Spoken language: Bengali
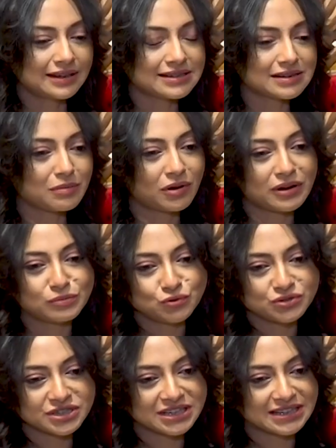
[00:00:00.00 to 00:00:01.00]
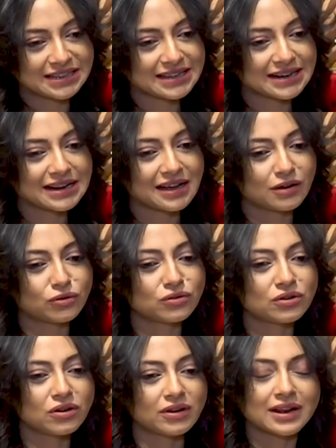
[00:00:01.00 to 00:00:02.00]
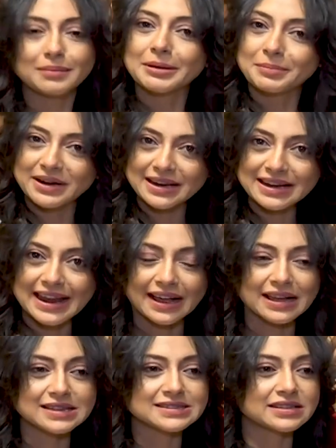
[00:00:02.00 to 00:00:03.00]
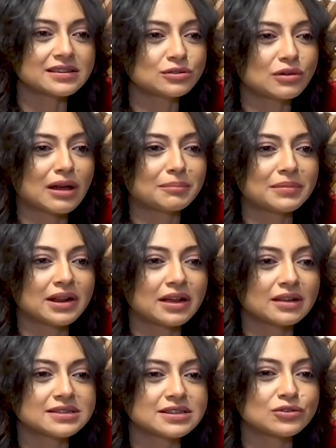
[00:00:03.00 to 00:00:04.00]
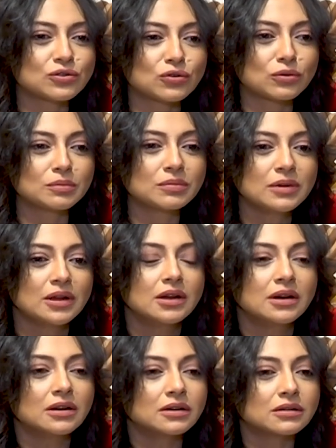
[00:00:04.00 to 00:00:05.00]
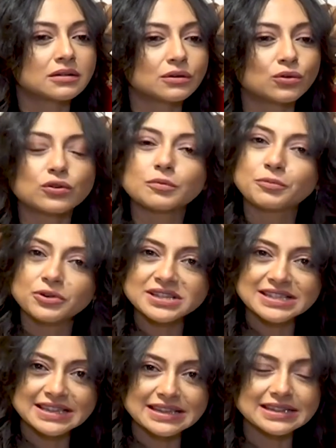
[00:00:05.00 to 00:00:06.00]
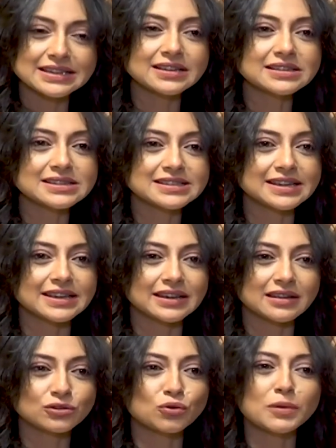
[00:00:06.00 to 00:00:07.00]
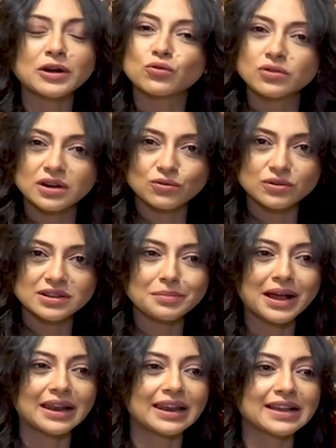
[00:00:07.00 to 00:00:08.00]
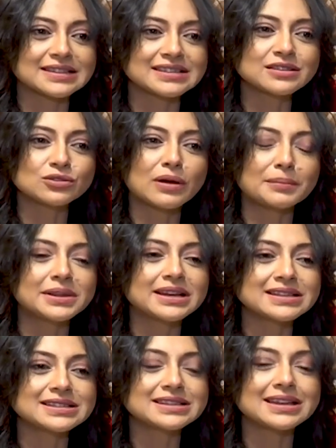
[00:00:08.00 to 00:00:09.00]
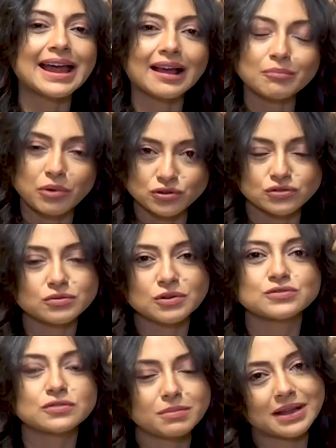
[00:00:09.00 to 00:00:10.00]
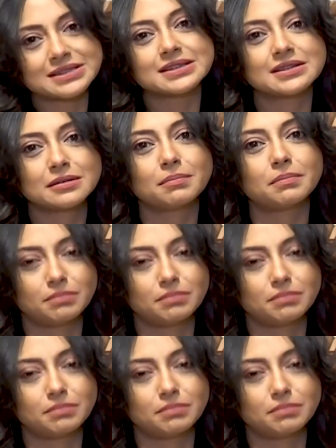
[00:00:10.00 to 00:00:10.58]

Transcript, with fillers: এটা বলা মুশকিল তার কারণ ওর অনেক ব্যাপারেই ন্যাক আছে তো আমরা যেরকম ওর ওপরে ছেড়ে দিই যে তোমার কোনটা করতে ভাল লাগছে তো আমি দেখেছি যে ন্যাক বছর বছর বাচ্চাদের